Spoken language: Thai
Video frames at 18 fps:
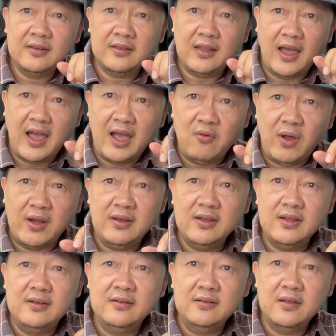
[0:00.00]
ถ้าวันห
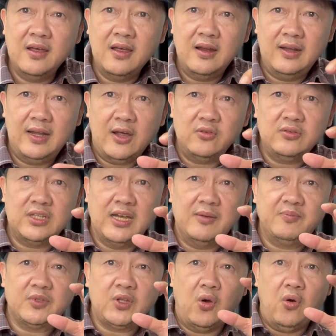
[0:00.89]
นึ่งเราเติ
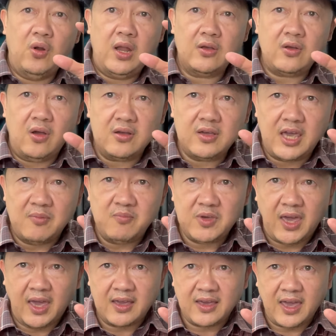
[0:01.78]
บโตแล้วก็เข้ม
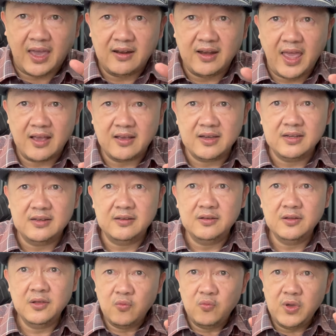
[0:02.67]
แข็งแข็งแรงขึ้น
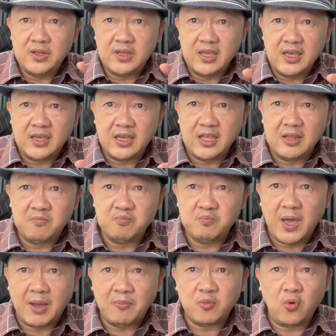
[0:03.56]
วิธีคิด
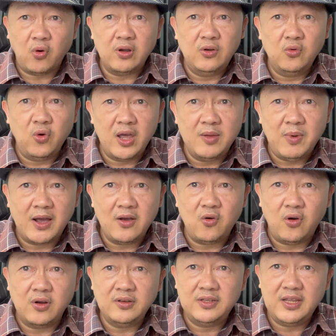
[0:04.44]
แบบคนรวยบาง
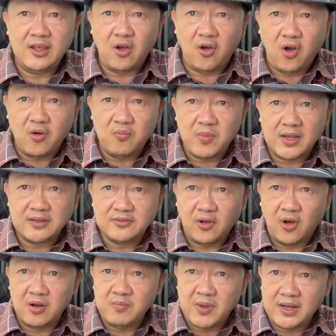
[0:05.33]
คนที่ออกมาส
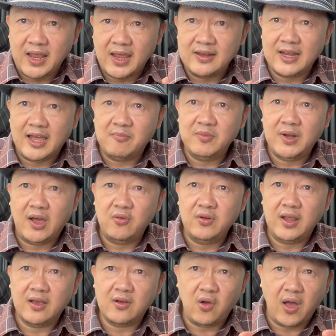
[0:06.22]
อนมาแนะนำเรา
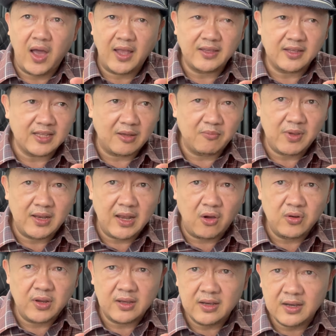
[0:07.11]
เนี่ยก็อาจจะทำให้เรา
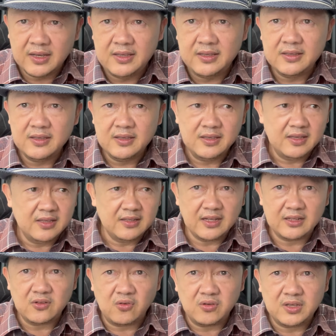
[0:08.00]
เนี่ยเฮ้ย
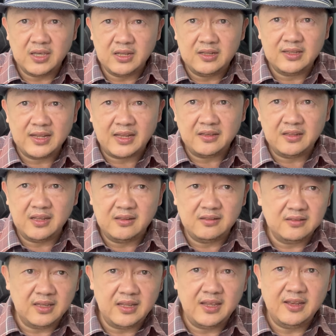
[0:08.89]
จะต้องคิดนั่นคิด
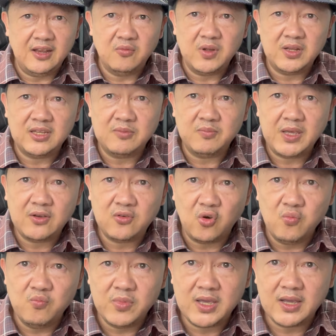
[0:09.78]
นี่เดี๋ยวมันจะไม่
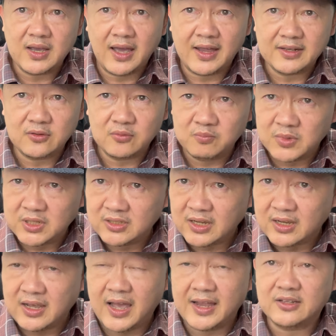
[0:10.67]
คุ้มไม่ขาดมันจะ
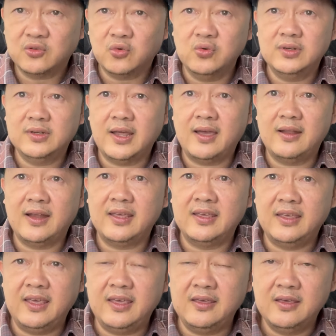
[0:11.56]
ขาดทุนนะอะไรอ
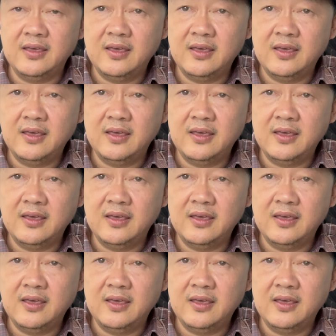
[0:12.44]
ย่างนี้